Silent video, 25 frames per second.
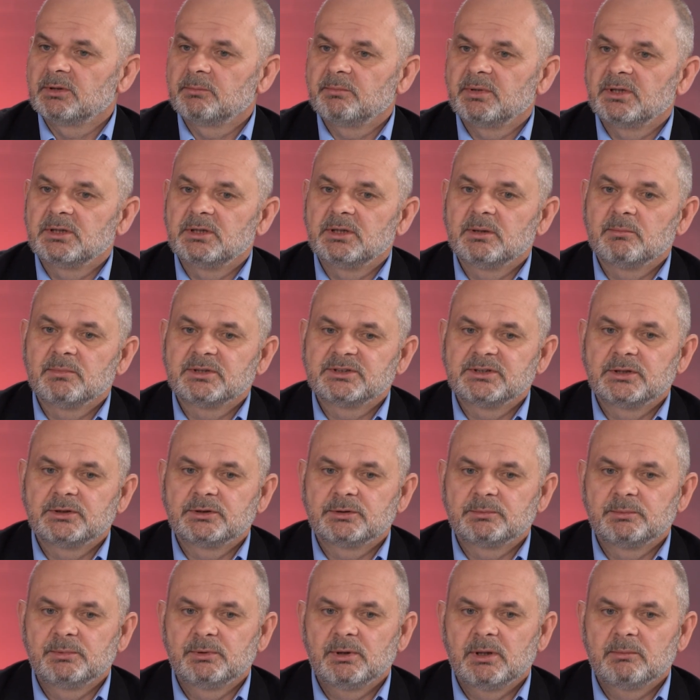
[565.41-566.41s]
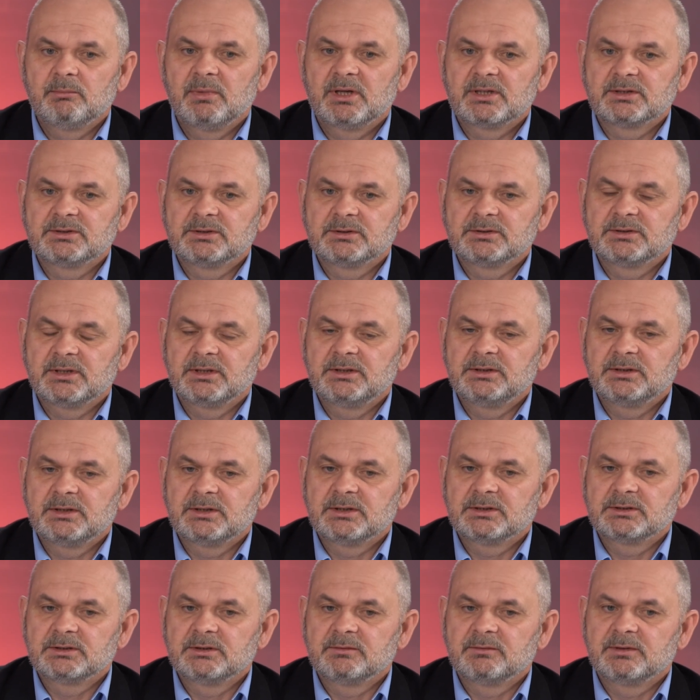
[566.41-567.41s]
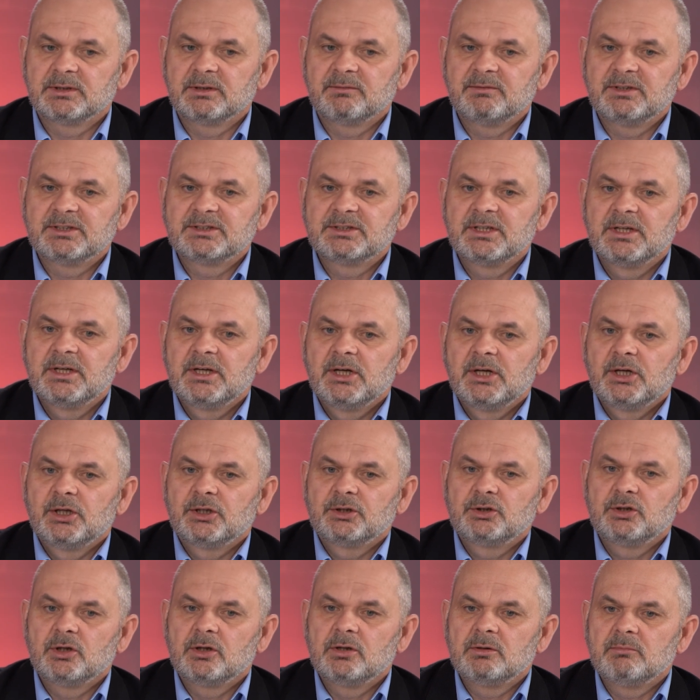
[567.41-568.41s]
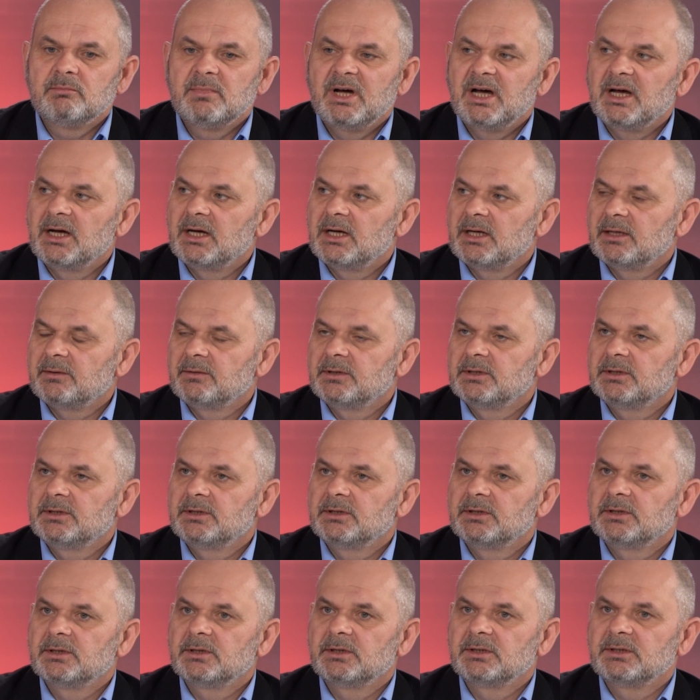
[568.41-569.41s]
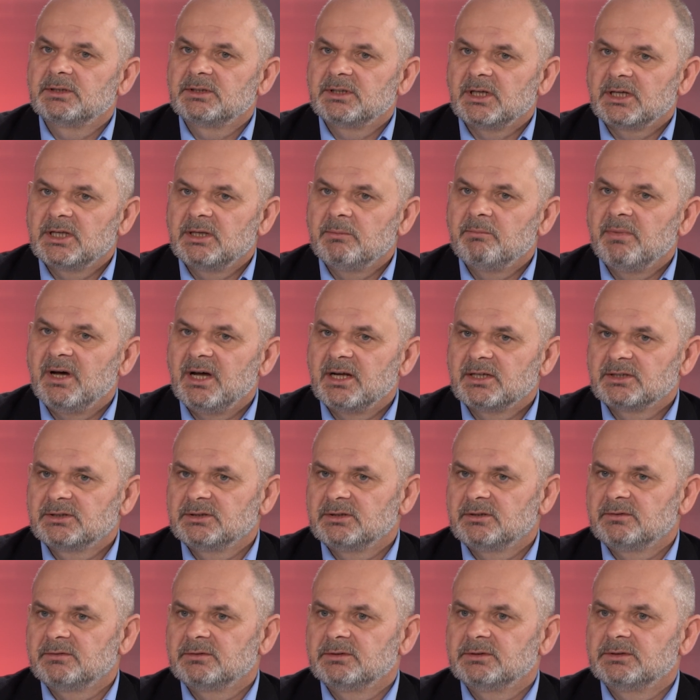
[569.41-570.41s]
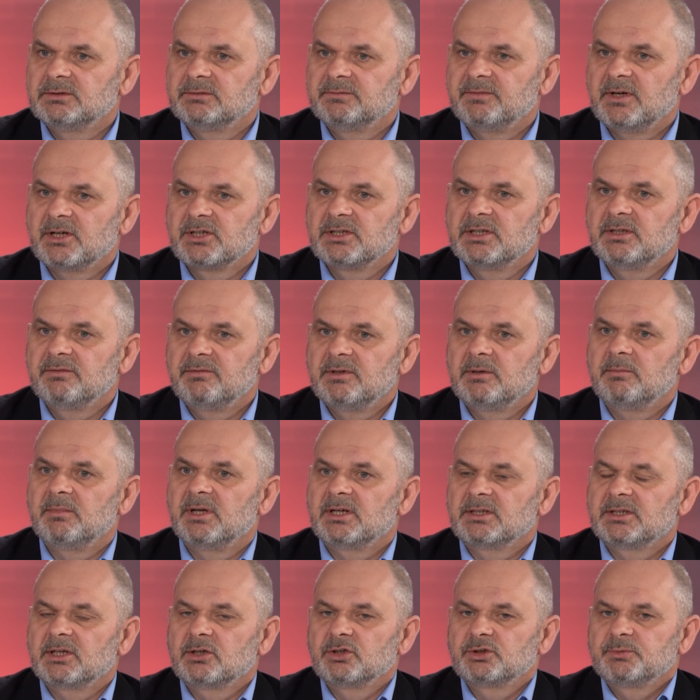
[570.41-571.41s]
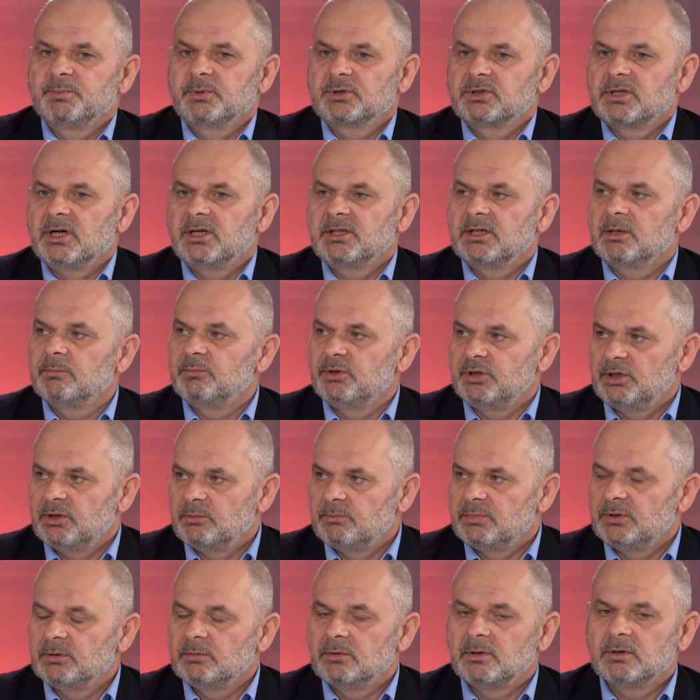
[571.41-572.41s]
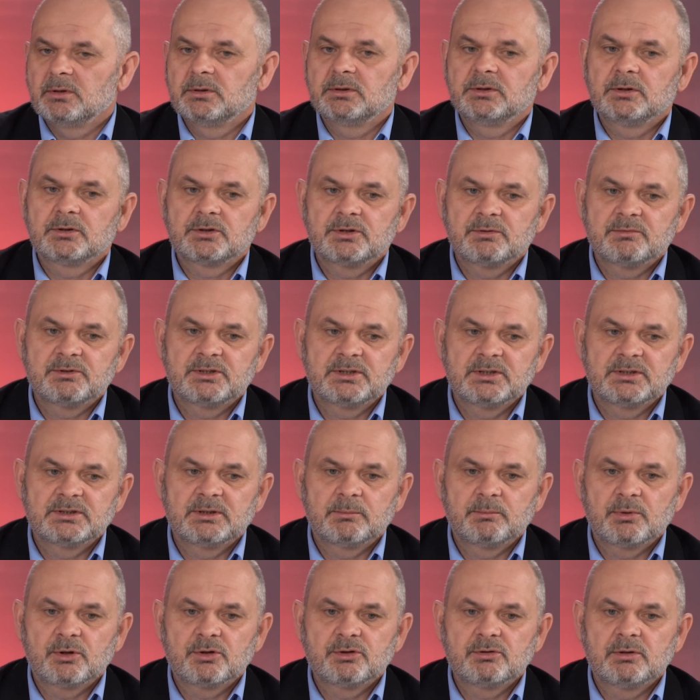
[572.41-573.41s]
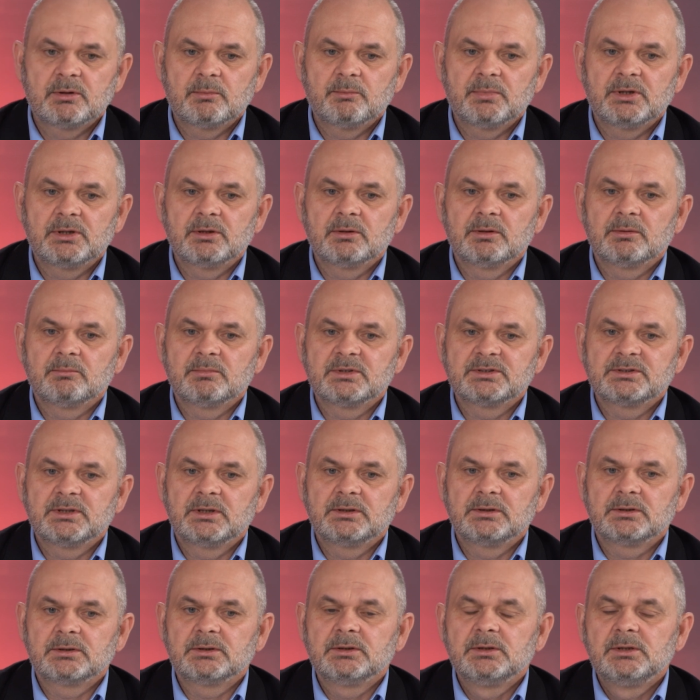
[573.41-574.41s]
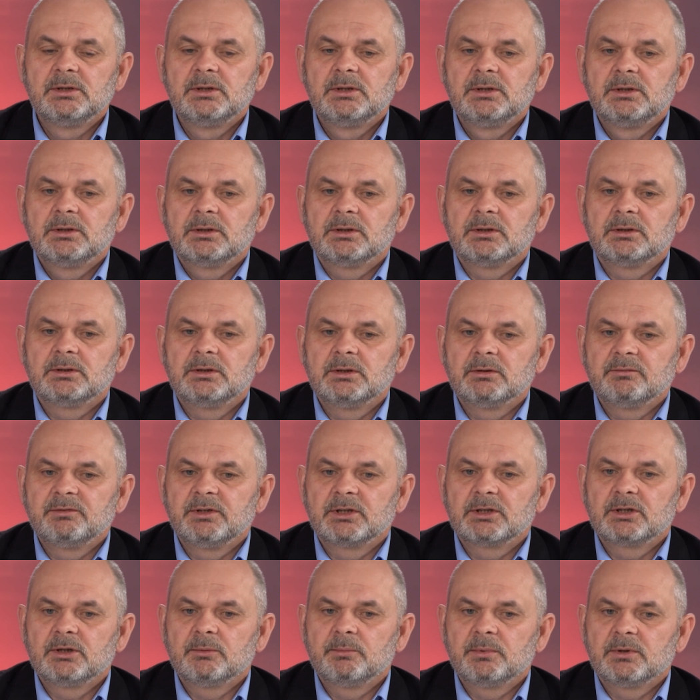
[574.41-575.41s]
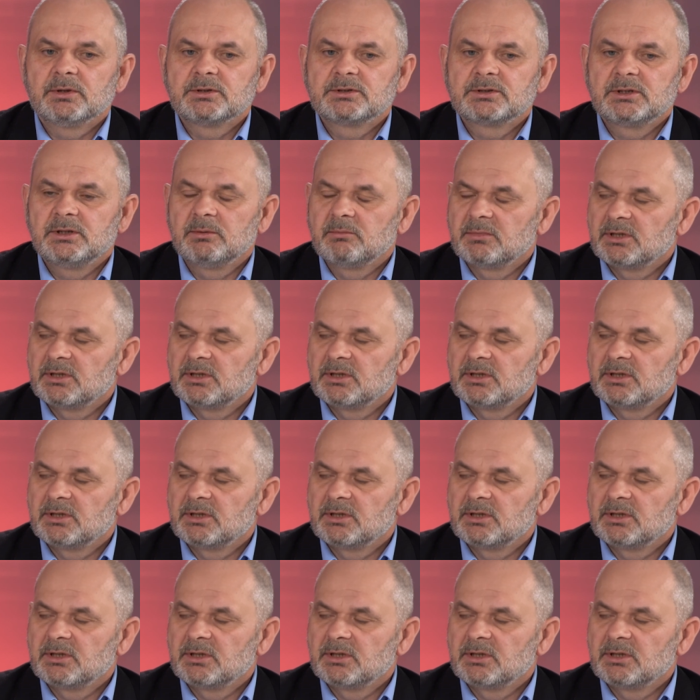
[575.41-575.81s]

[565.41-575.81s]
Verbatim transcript: Pani ambasador była bardzo zainteresowana, więc to ma e, taki bardzo e, ważny wymiar. Tego spotkania by nie było. Oczywiście zaprosiłem panią ambasador do Wielkopolski.